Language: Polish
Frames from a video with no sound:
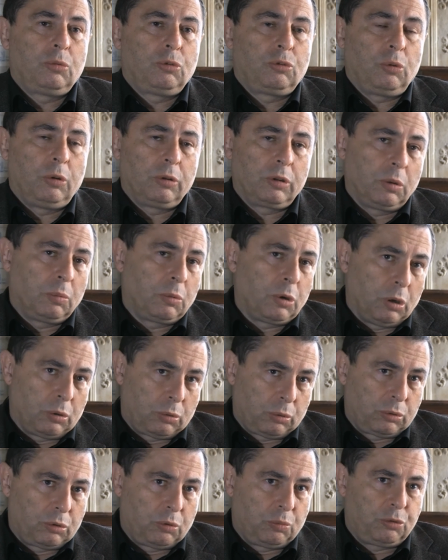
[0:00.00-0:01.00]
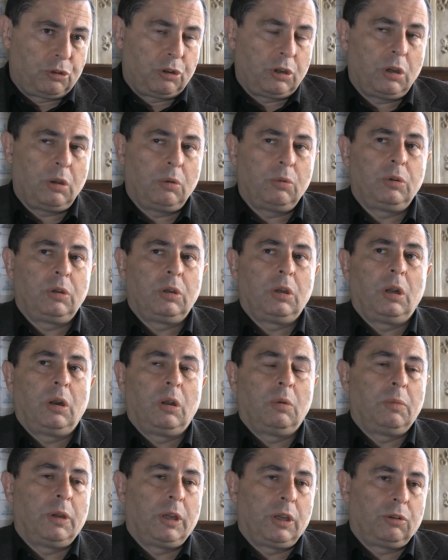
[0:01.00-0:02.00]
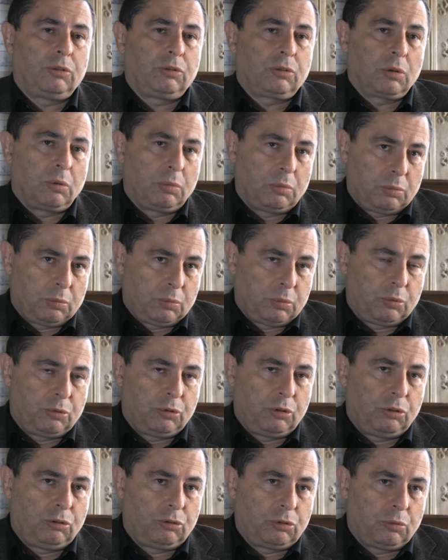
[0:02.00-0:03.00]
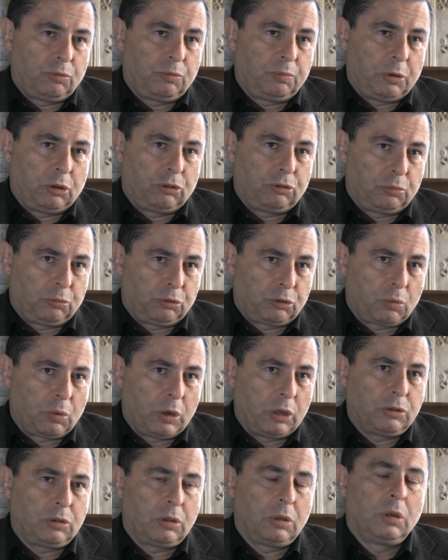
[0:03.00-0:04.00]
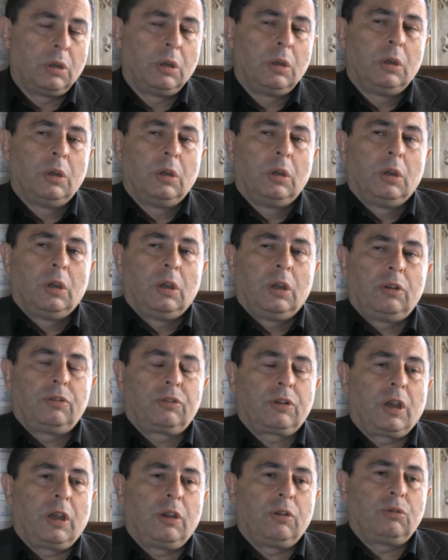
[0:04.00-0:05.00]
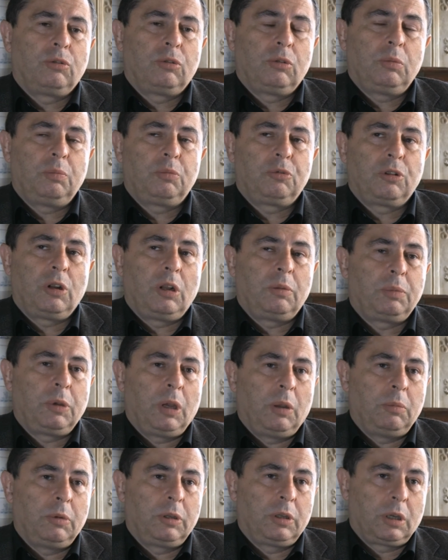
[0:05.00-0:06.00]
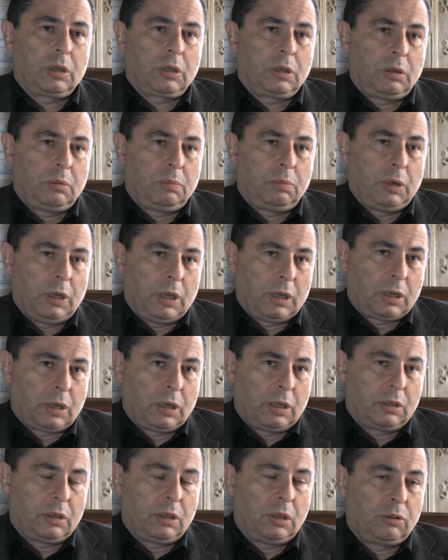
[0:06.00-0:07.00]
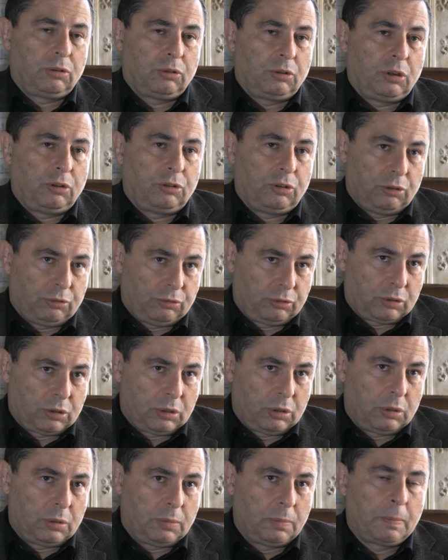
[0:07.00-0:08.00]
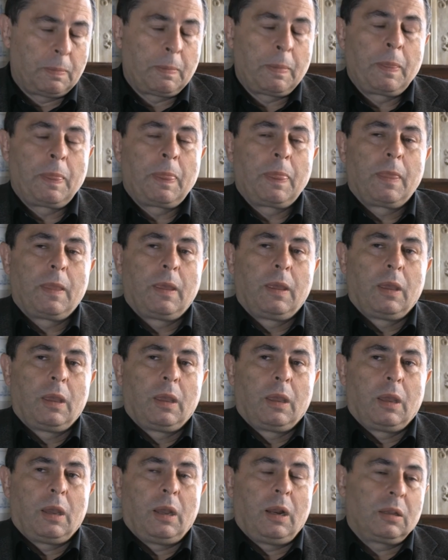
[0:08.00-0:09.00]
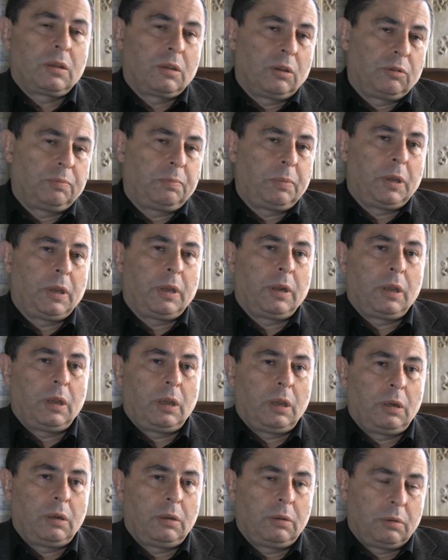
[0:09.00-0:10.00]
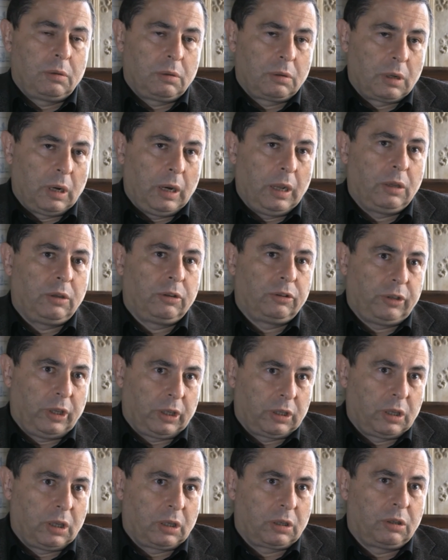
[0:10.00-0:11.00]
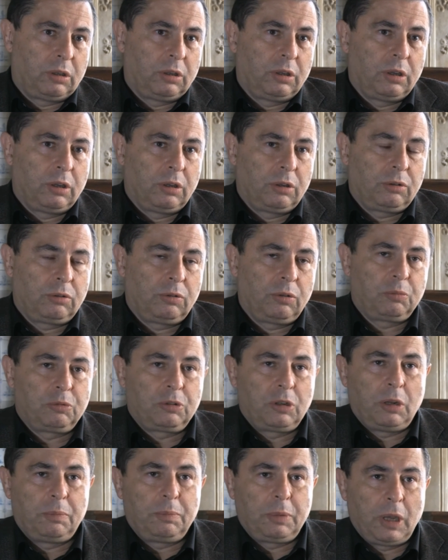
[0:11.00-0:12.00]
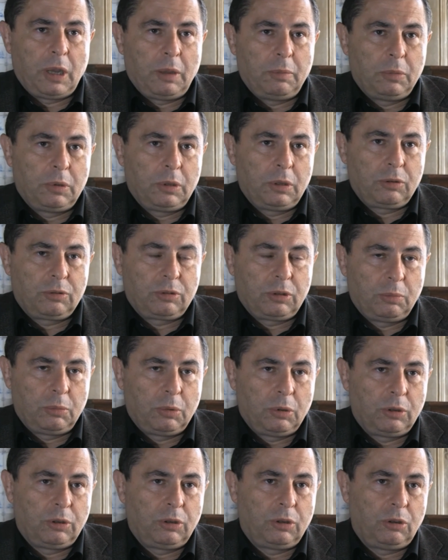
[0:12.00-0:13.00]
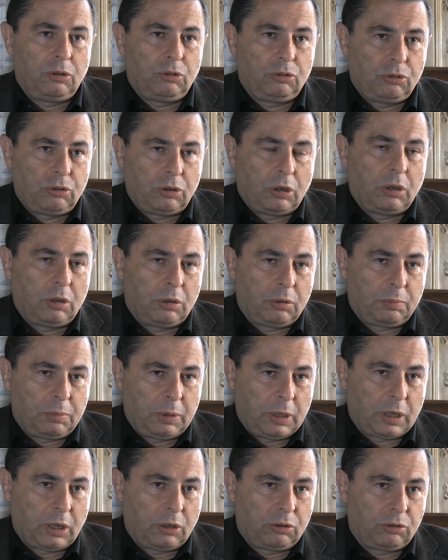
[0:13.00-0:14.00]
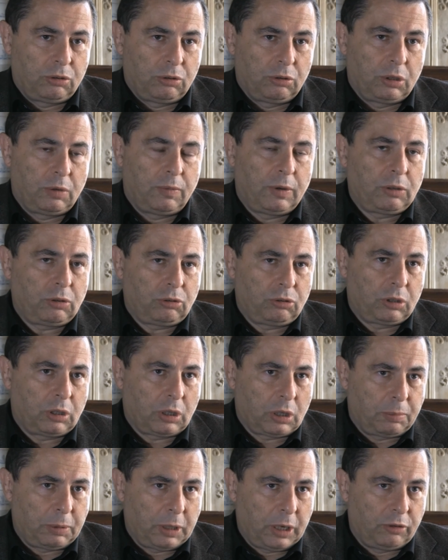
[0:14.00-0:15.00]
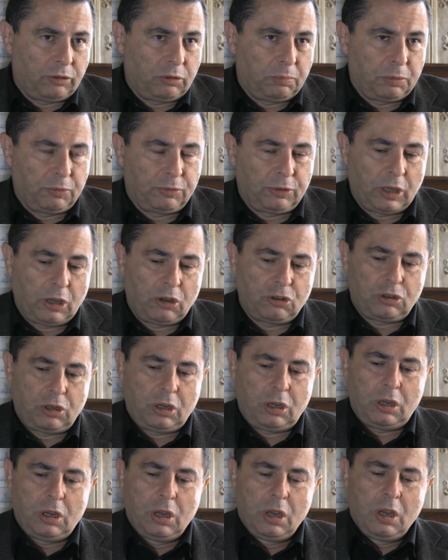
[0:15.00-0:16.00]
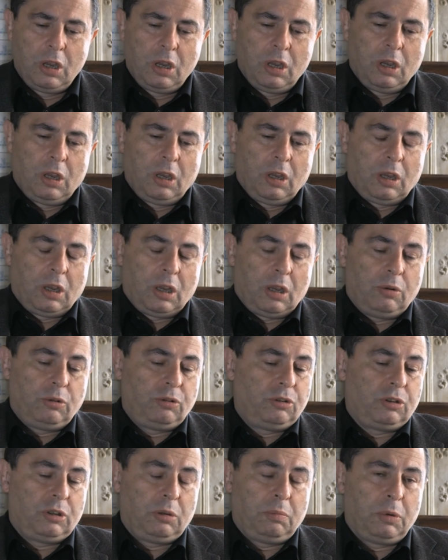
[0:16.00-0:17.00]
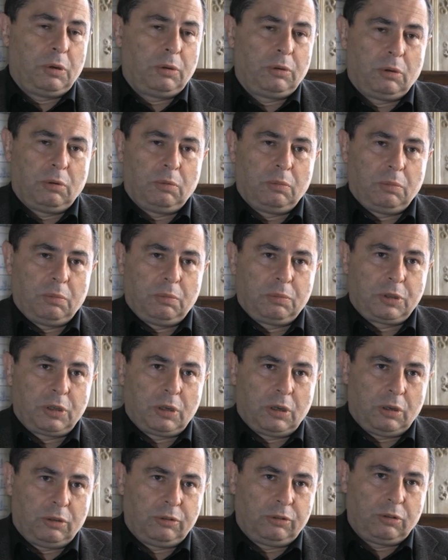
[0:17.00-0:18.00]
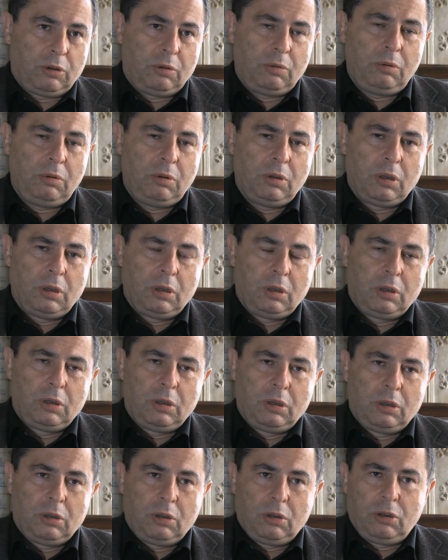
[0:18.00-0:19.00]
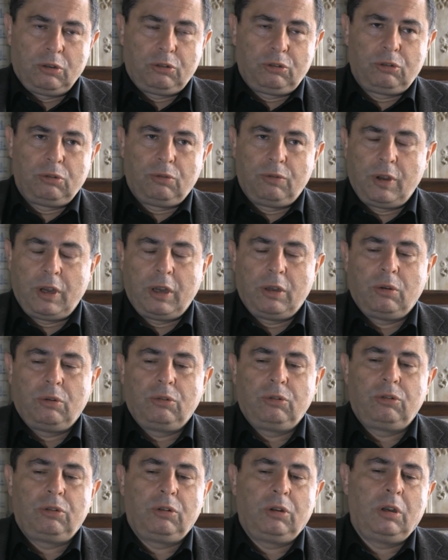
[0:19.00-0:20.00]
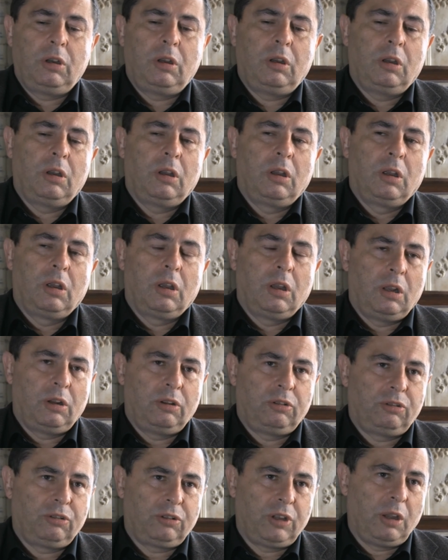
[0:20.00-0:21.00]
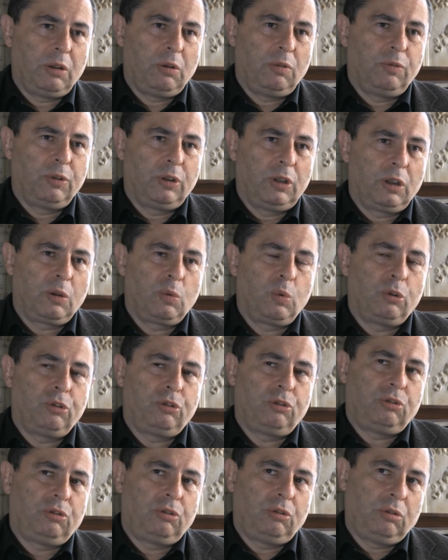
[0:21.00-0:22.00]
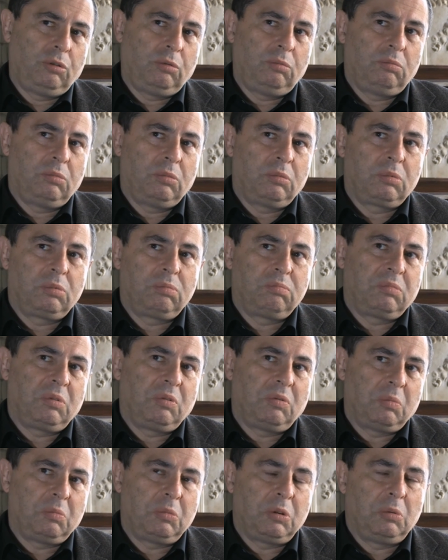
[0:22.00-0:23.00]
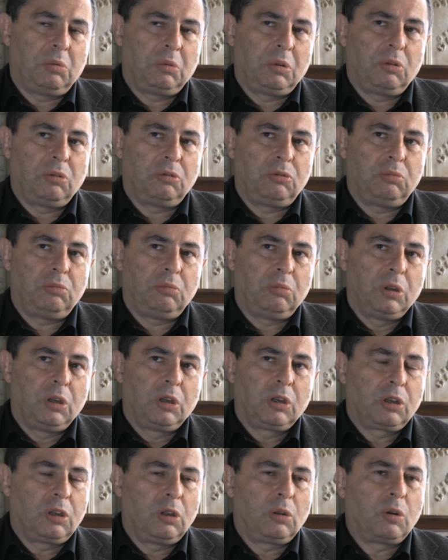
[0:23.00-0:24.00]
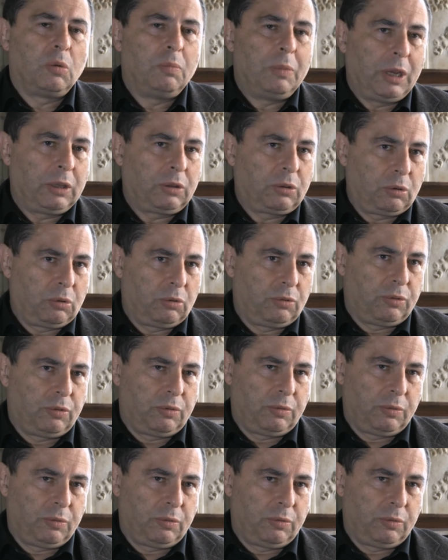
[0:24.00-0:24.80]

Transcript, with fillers: członkiem koru, który przyjechał, i Elą Majewską, późniejszą w pierwszym składzie SKS-u i przylepiamy taki plakat na, na Szewskiej ale to jest PRL, kolej jest taki, jaki jest, więc przylepiamy, chcemy odejść, a plakat się odrywa. I tak się tak parę razy powtarza, a ludzie się boją, przychodzą, odsuwają się, ale stają w odległości wiem, no, kilku metrów.